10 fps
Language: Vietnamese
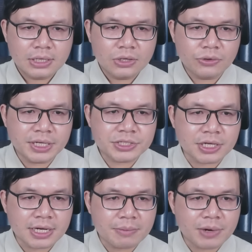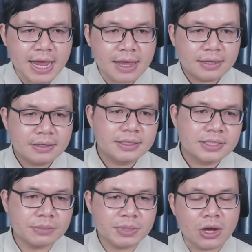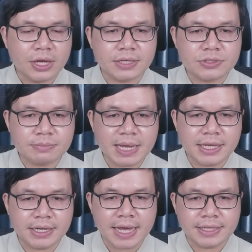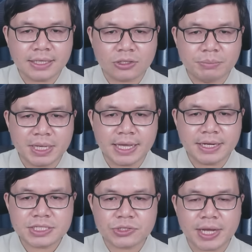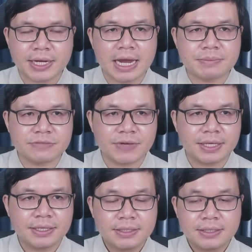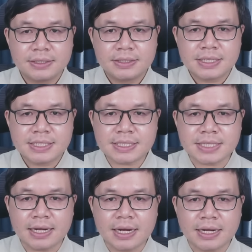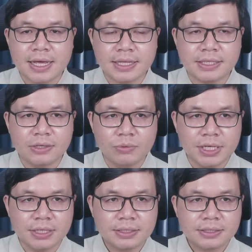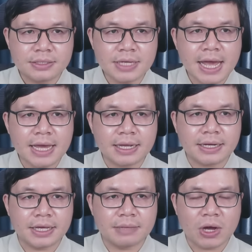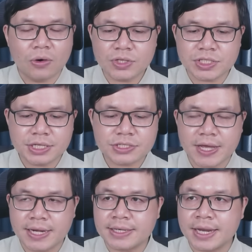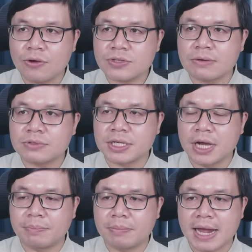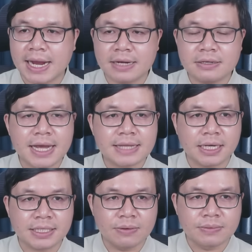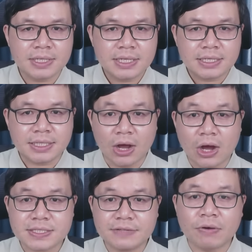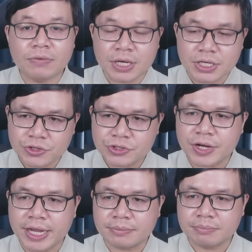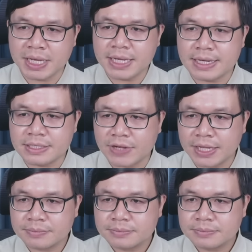Huyền trường camera cho mình hỏi tàu sân bay hiện đại nhất của Mỹ đến Israel để làm gì vậy? Chắc chắn là để thị uy, thứ hai là để mà hỗ trợ Israel nếu trong trường hợp mà các nước khác tấn công thì họ sẽ phòng ngự cho Israel. Mỹ là như vậy.